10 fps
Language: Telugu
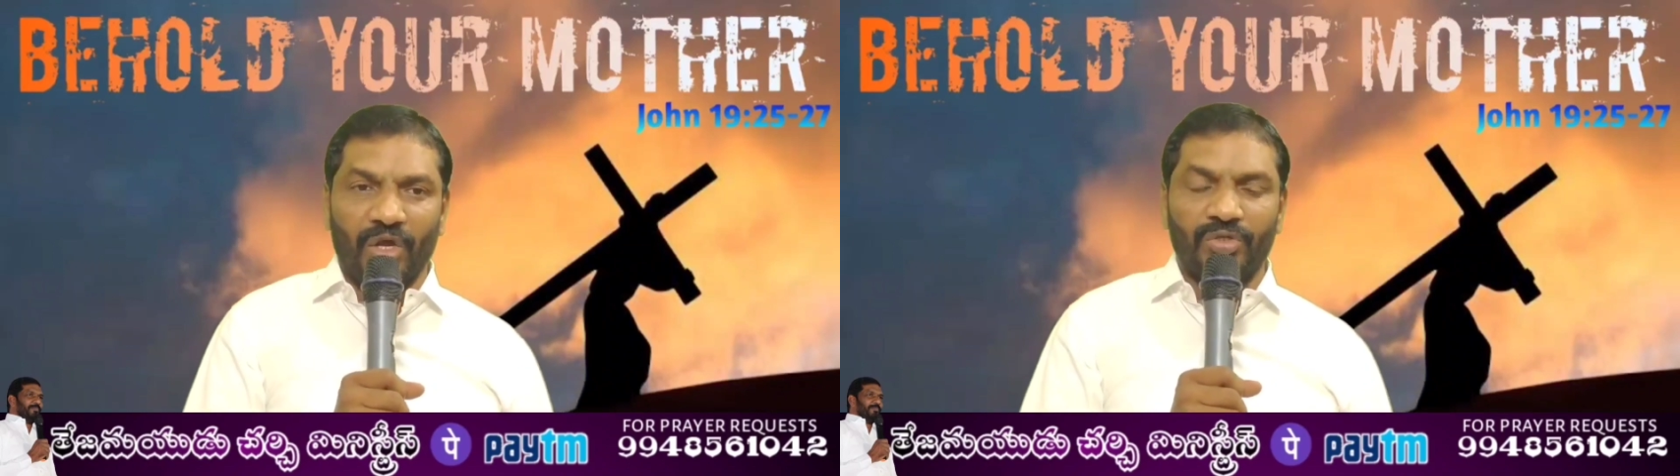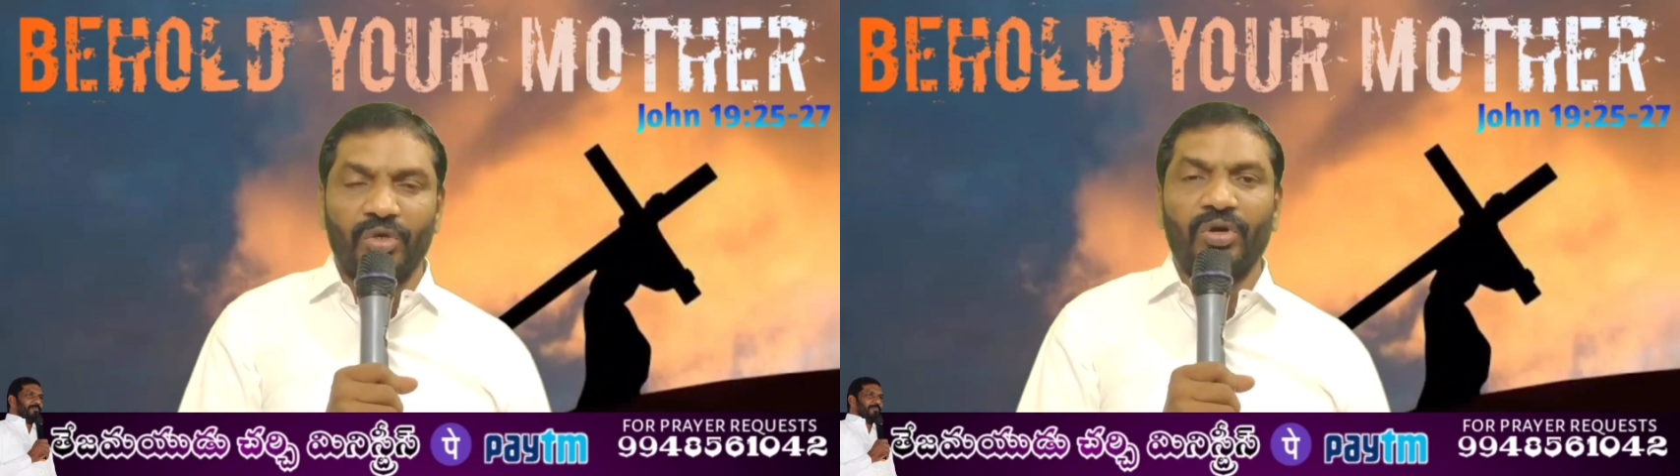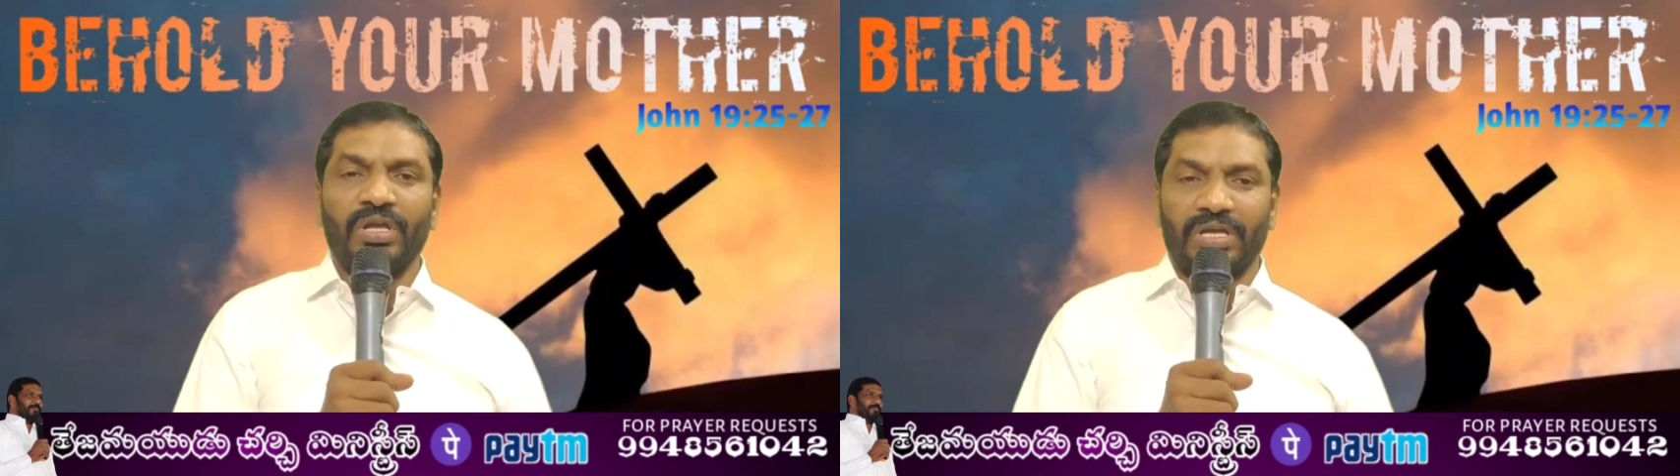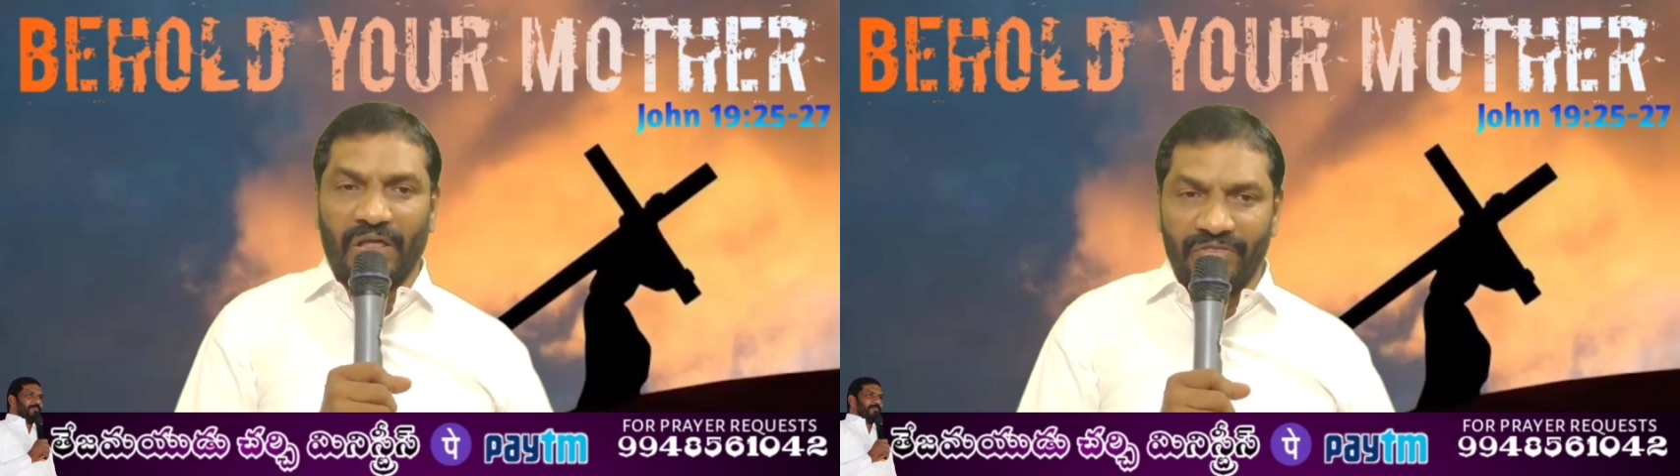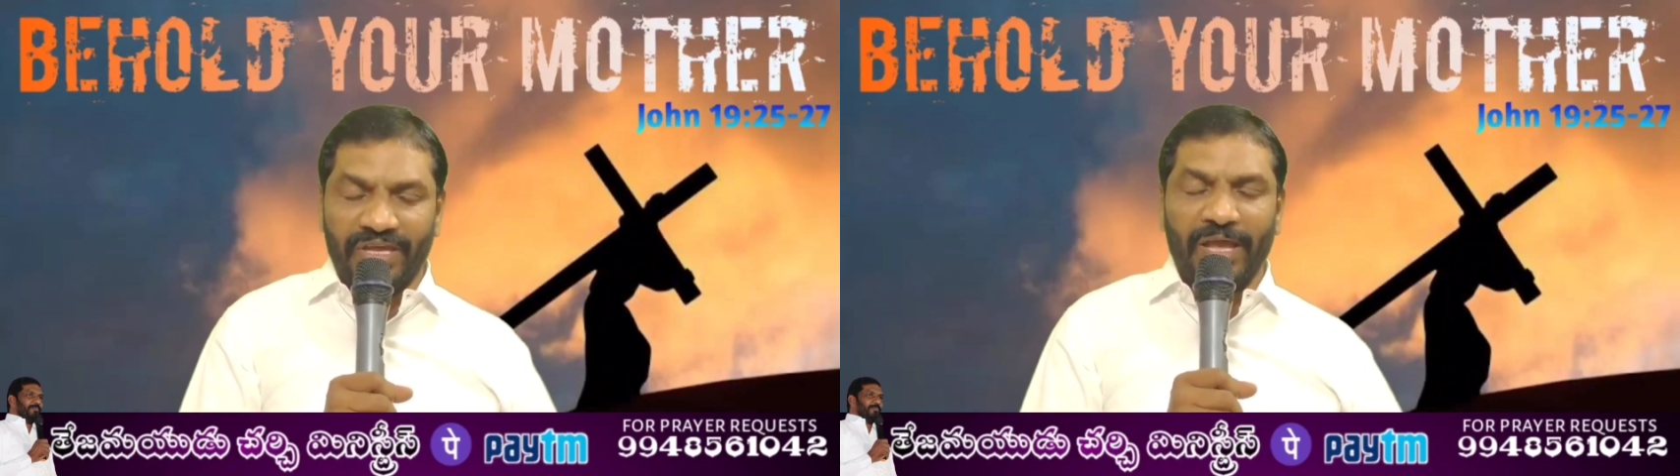ఈరోజు
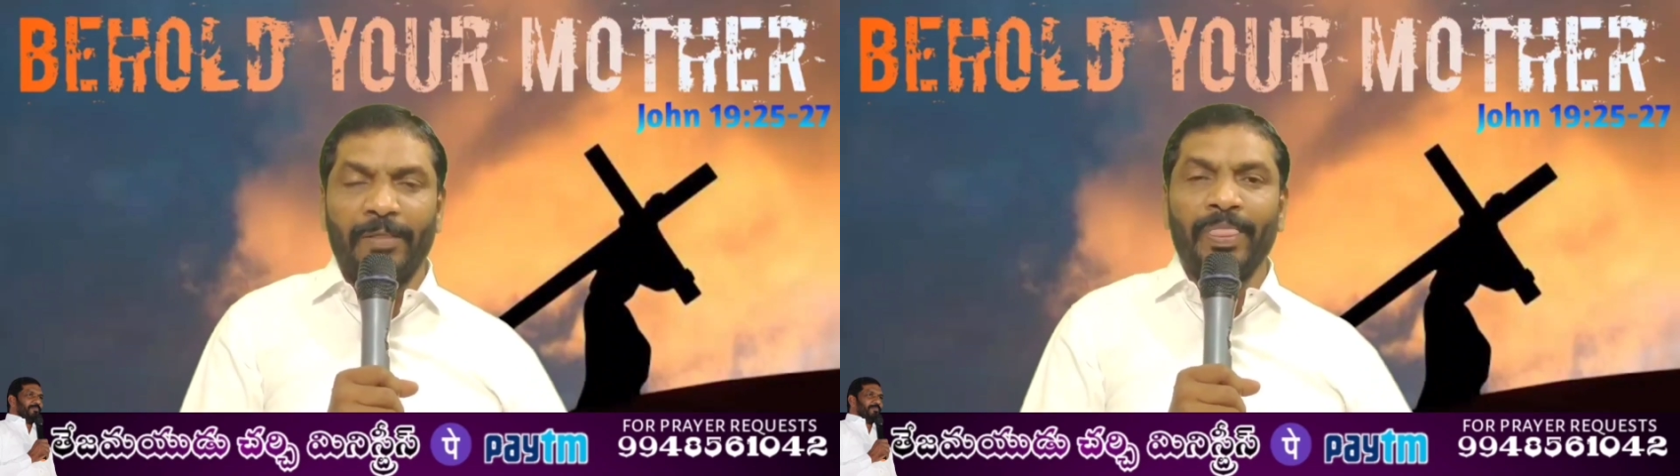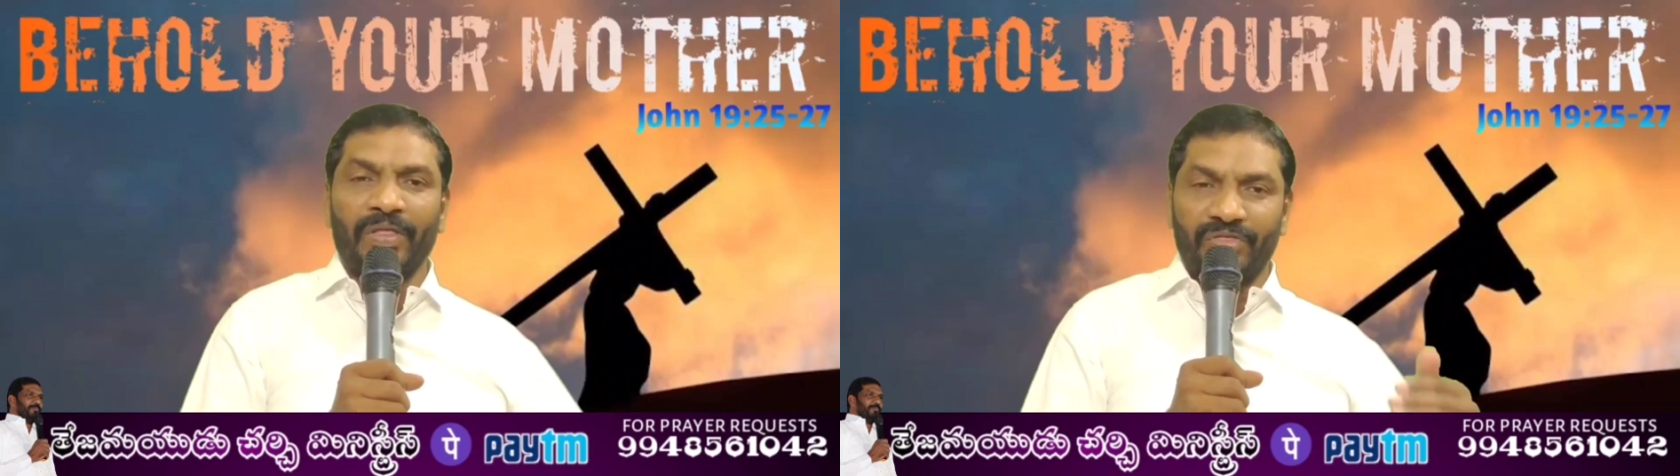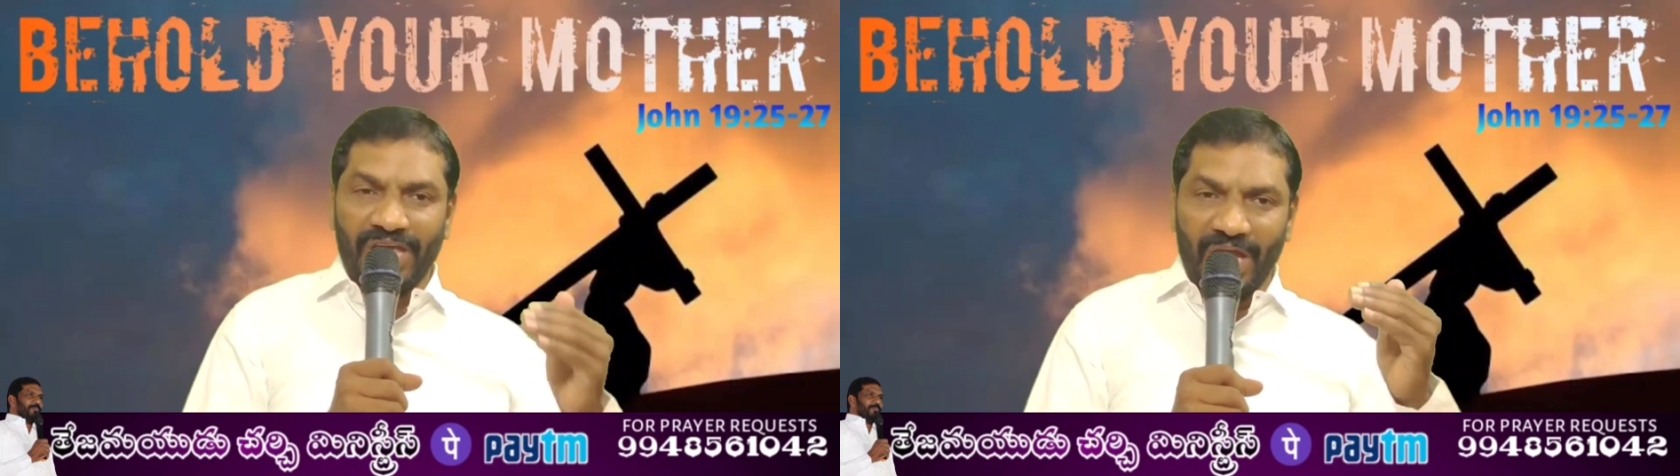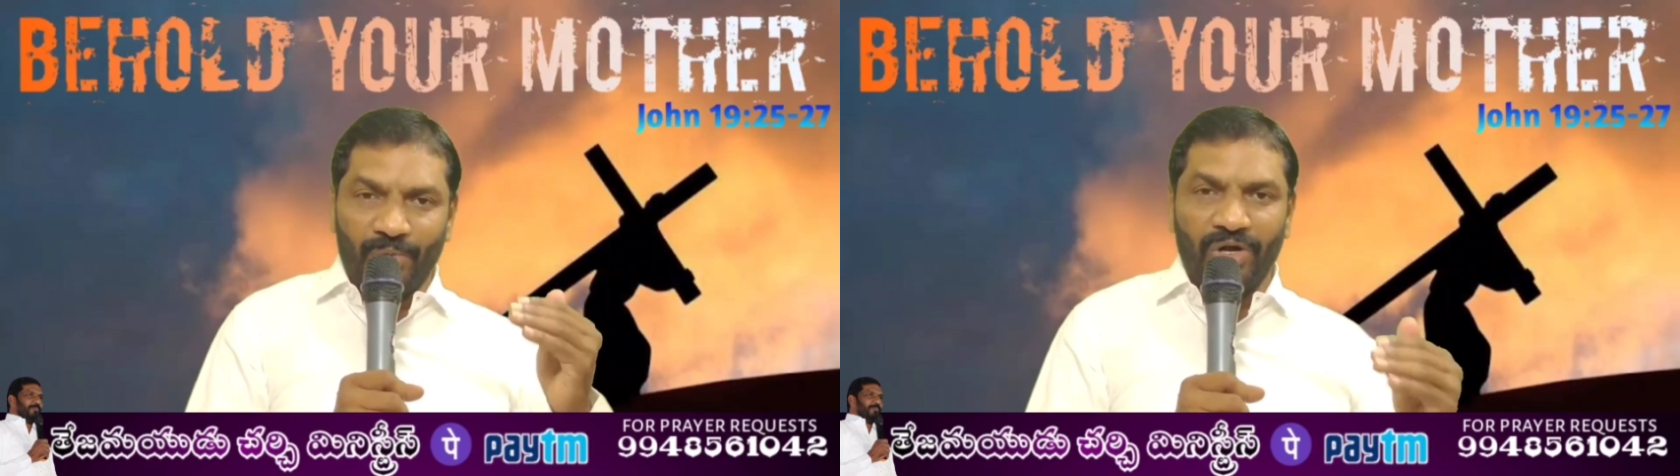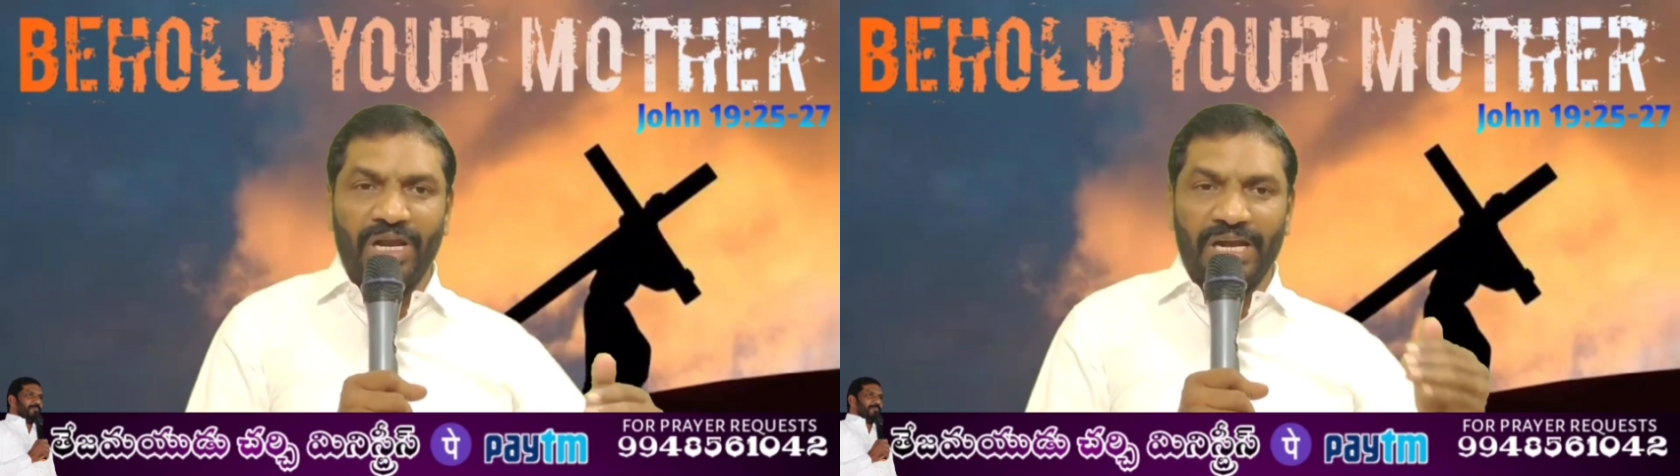అందుకే
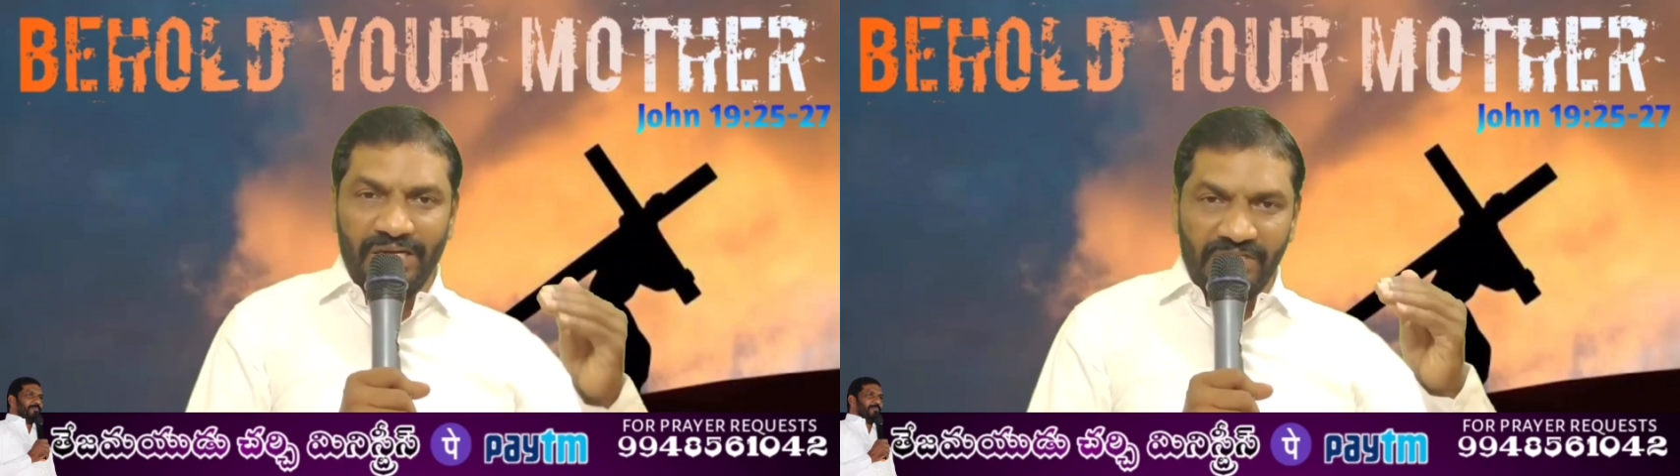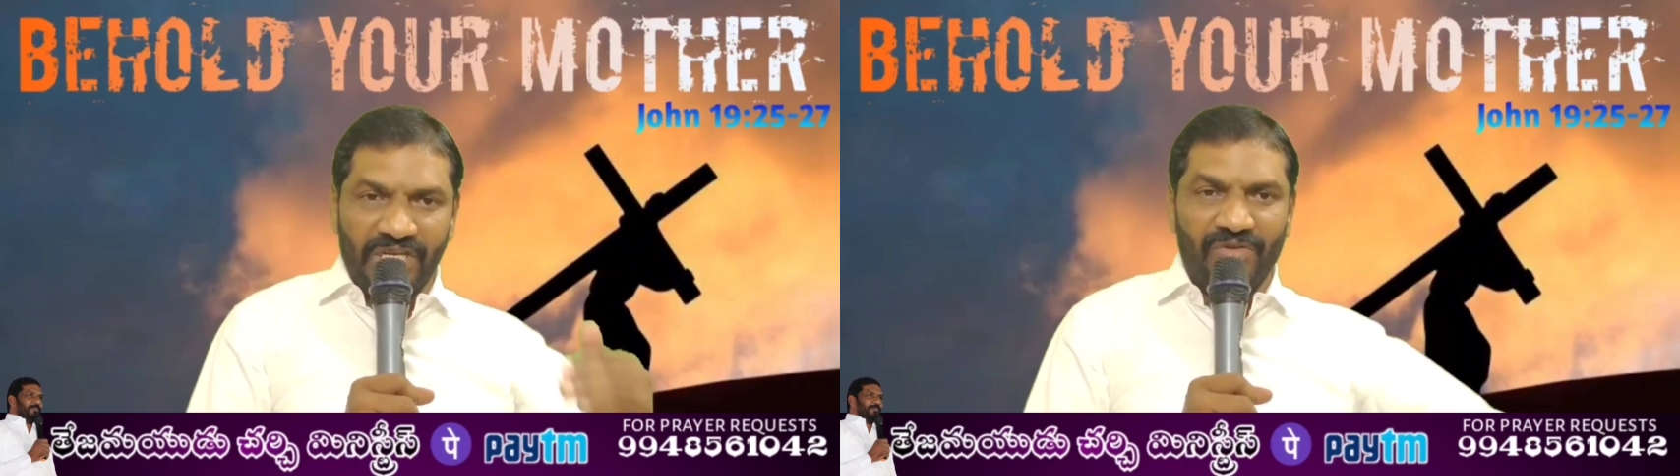దేవుడు లేని